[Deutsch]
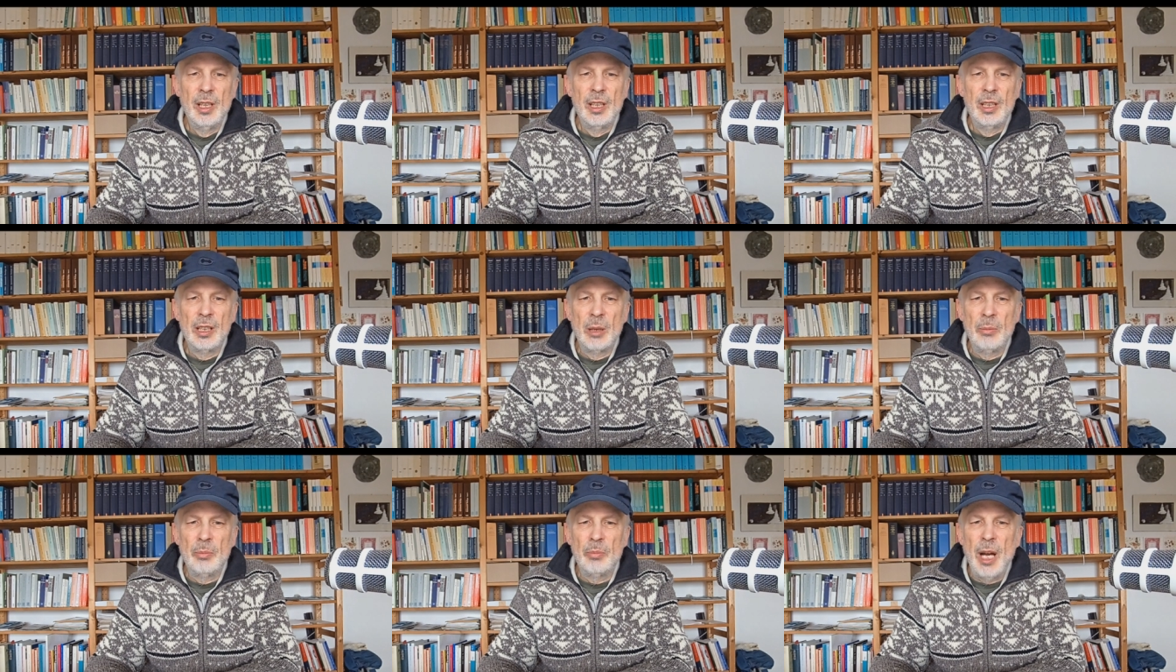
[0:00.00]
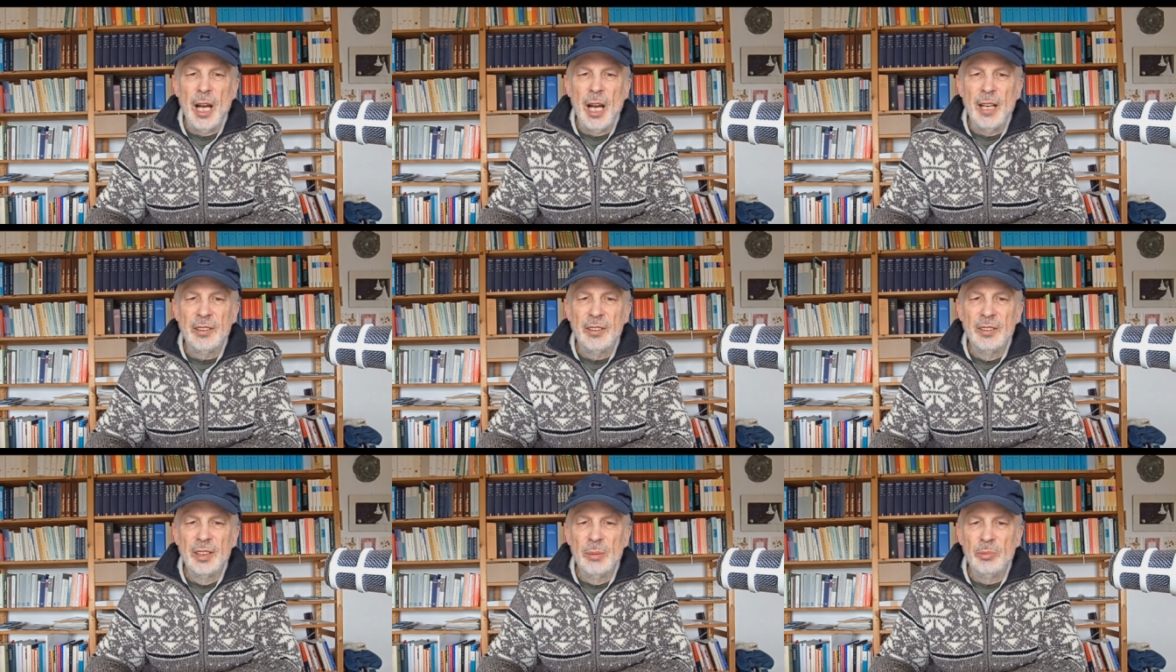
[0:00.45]
Denn
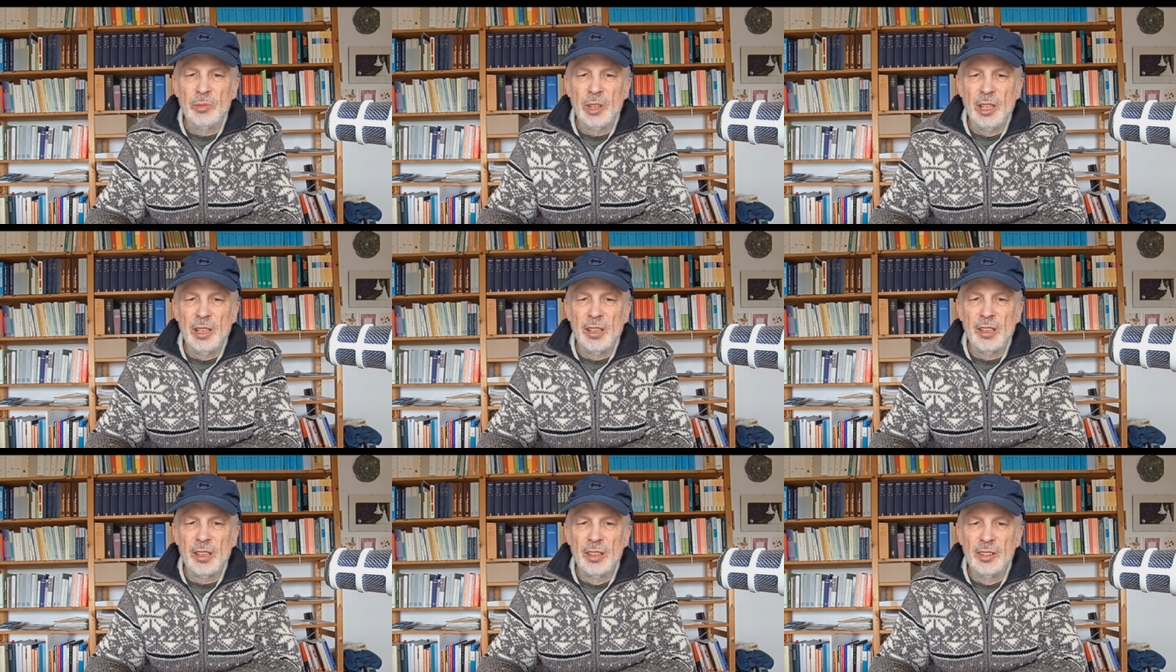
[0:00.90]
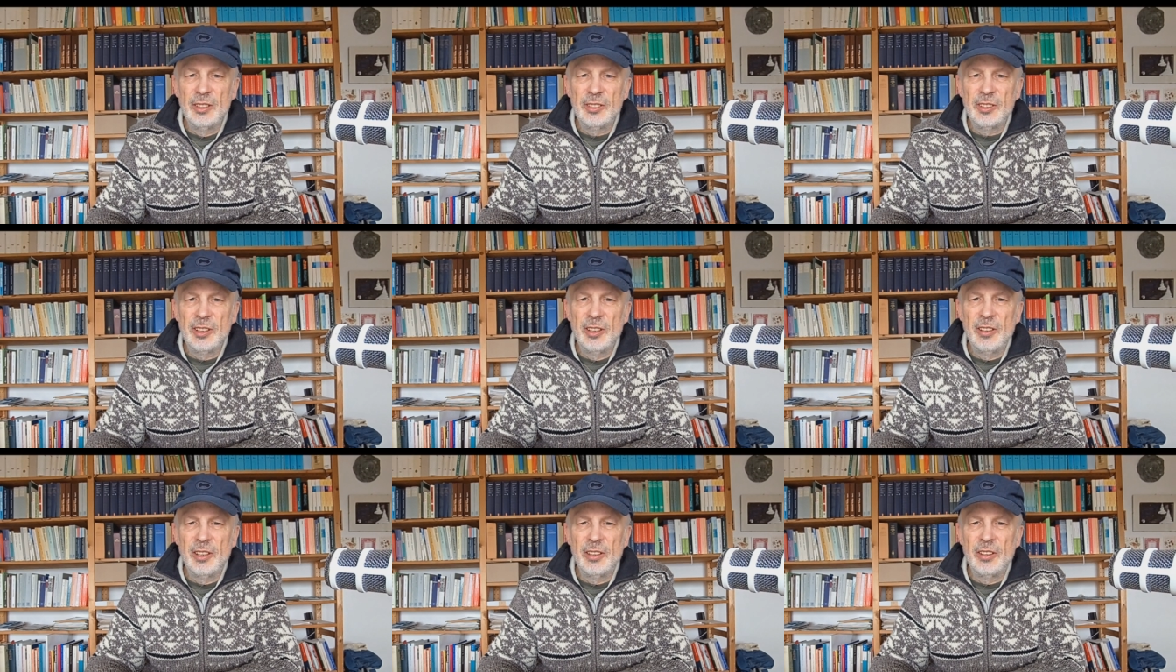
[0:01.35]
Barth nimmt die
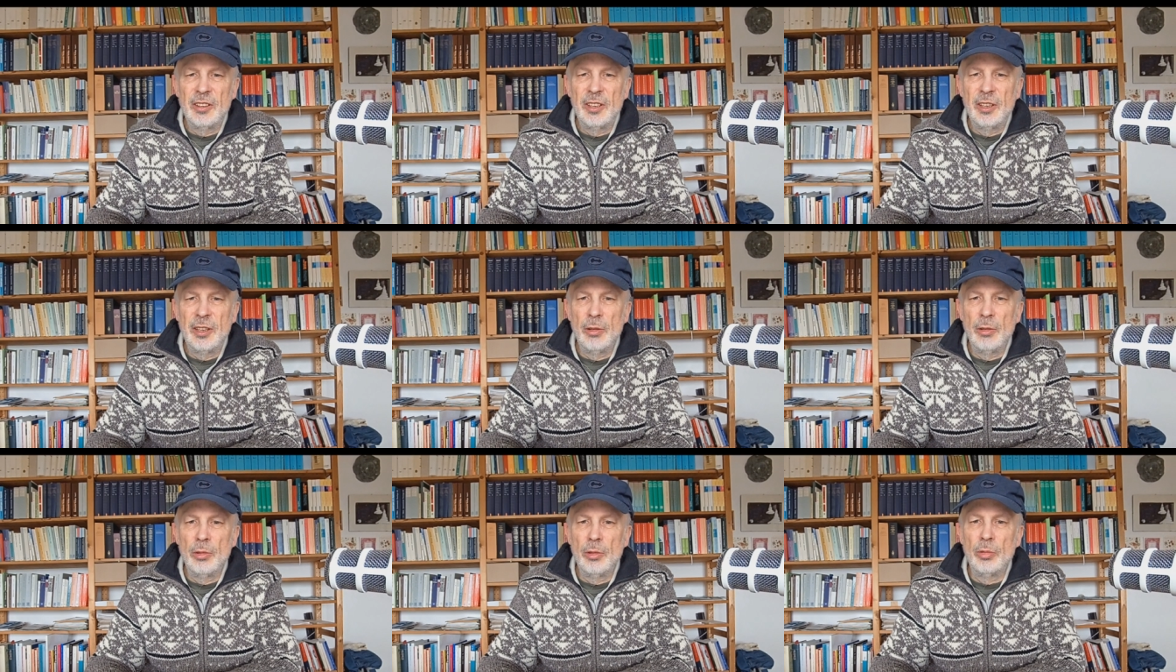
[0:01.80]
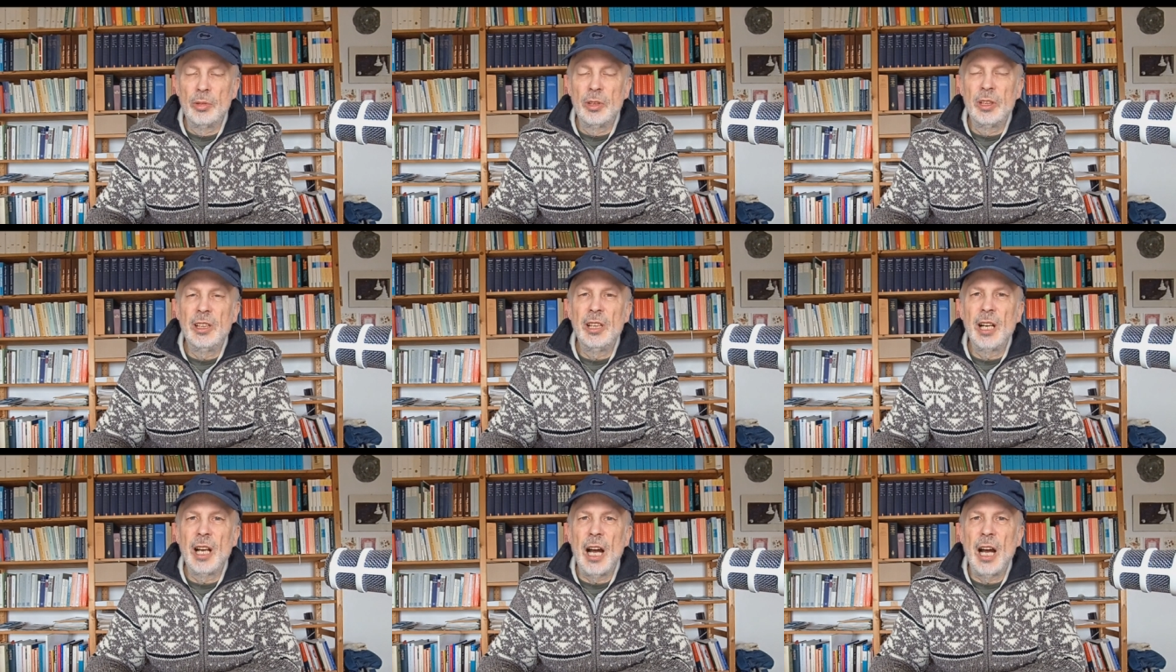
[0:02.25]
christliche Theologie